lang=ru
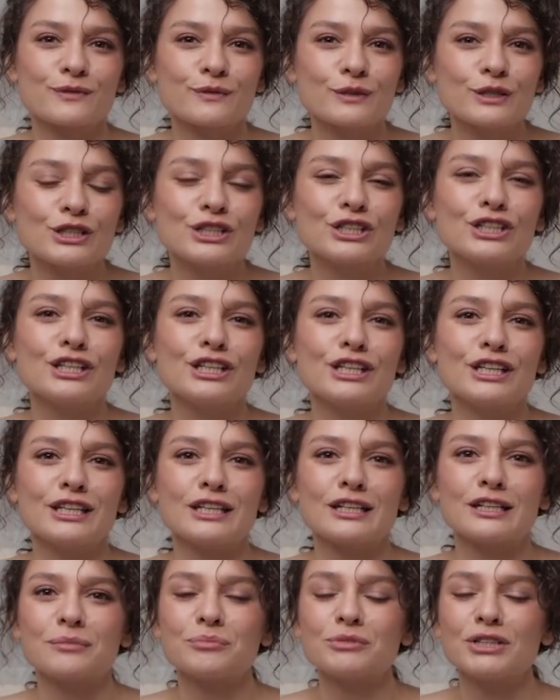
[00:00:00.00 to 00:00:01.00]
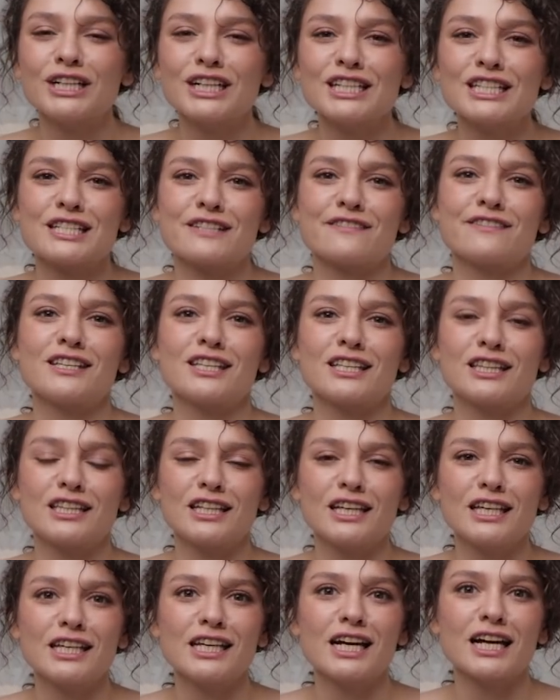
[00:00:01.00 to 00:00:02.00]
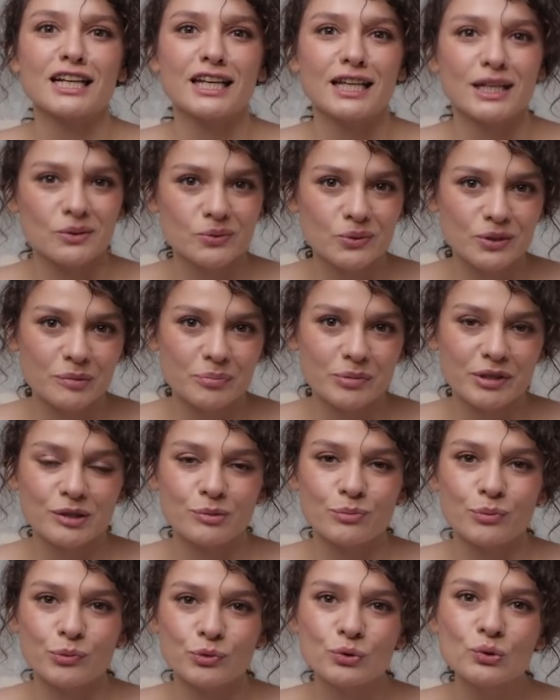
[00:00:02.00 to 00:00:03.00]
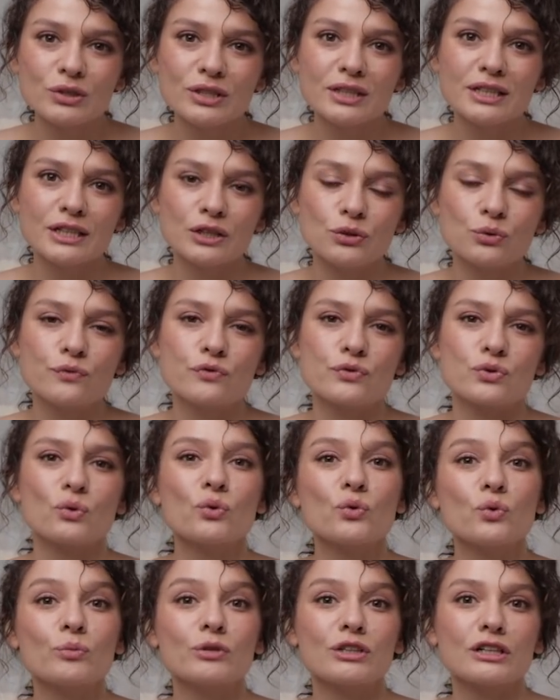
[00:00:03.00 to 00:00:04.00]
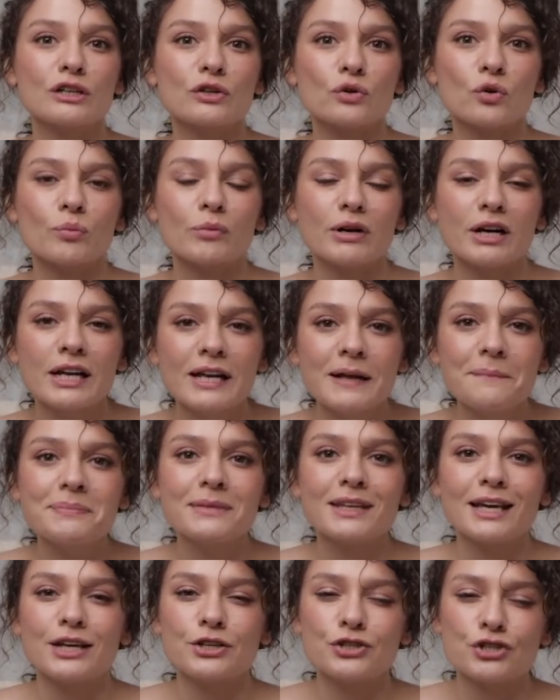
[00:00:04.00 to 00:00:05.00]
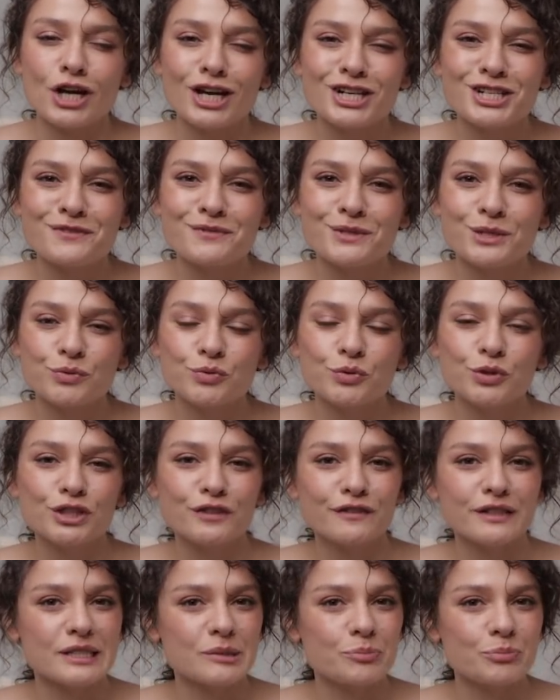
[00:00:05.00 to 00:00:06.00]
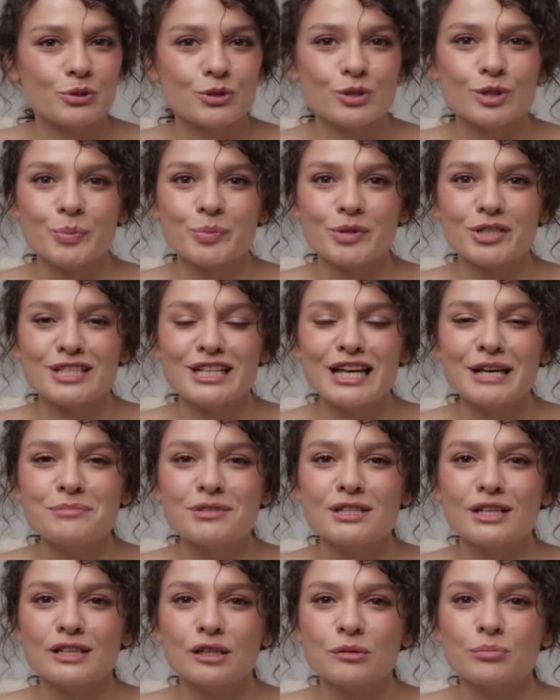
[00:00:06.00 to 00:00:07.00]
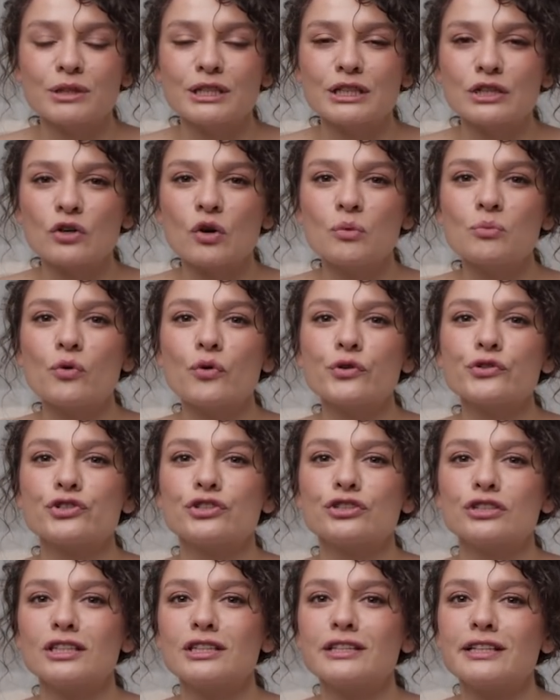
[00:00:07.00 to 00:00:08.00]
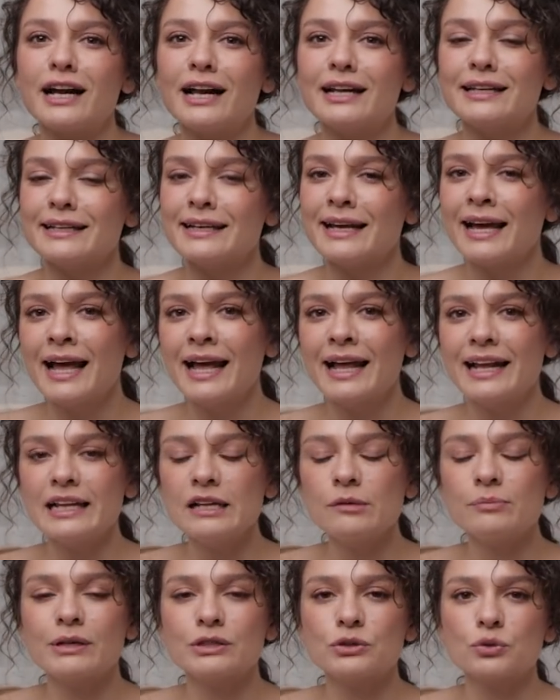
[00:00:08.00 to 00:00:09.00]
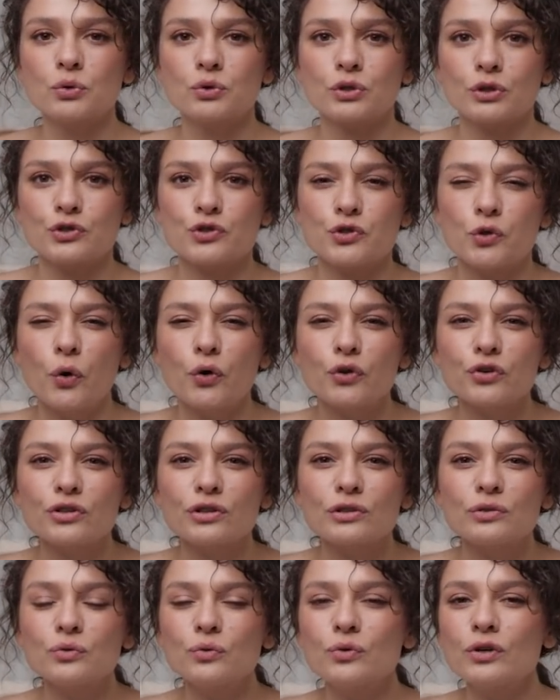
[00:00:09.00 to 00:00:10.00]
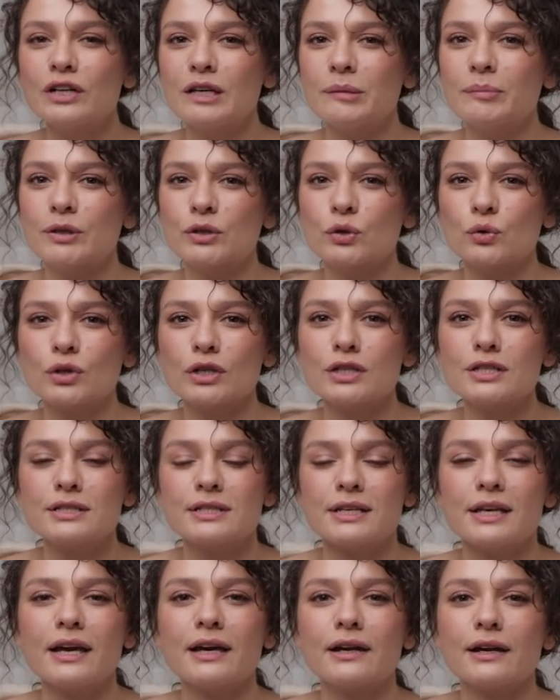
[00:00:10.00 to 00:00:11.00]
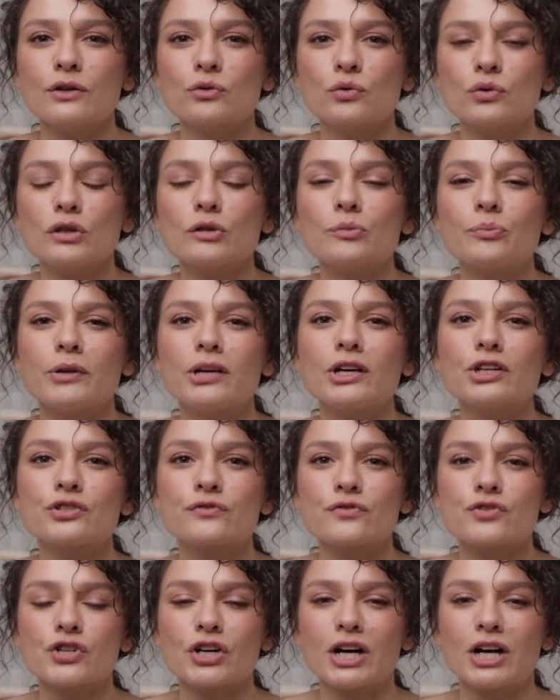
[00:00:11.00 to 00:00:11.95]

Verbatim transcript: цветные, многоцветные, яркие луки, поэтому многие идут в сторону монохрома. И чаще всего, давайте просто признаемся, этот монохром очень нейтральный. Либо тотал черный лук, либо тотал серый, тотал бежевый,